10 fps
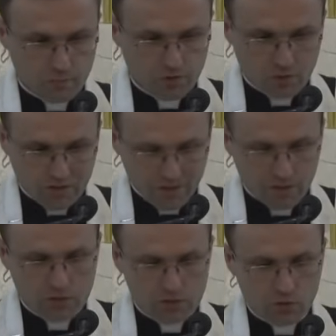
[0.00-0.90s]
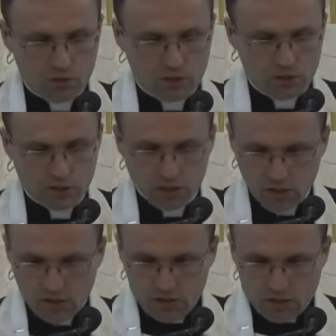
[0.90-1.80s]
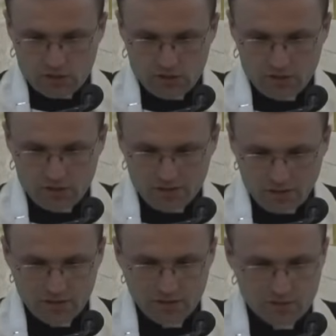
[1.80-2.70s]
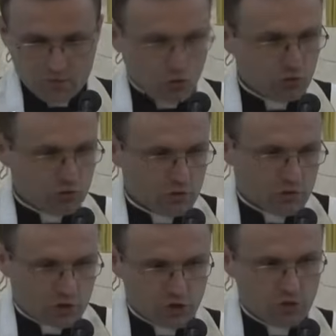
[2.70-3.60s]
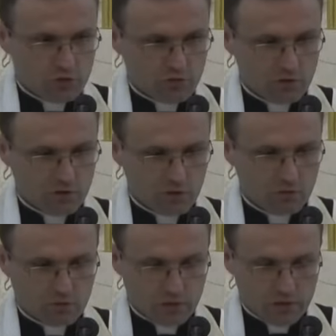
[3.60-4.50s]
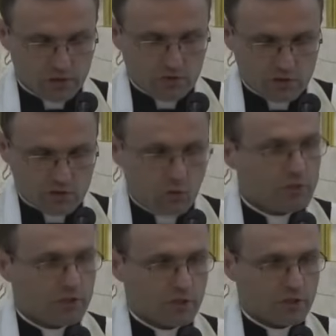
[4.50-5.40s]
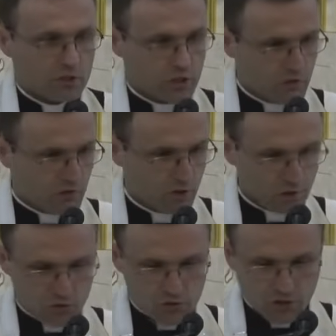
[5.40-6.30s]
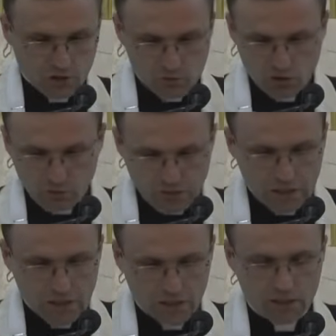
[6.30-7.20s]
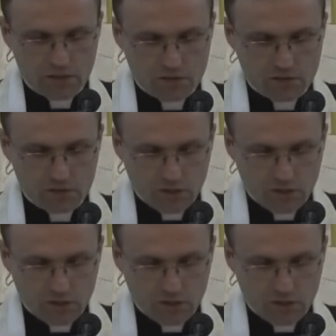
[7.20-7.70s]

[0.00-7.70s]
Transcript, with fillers: No taka jest logika i taka jest mądrość Krzyża Świętego. Każdy z nas robi znak Krzyża Świętego codziennie, przynajmniej kilka razy.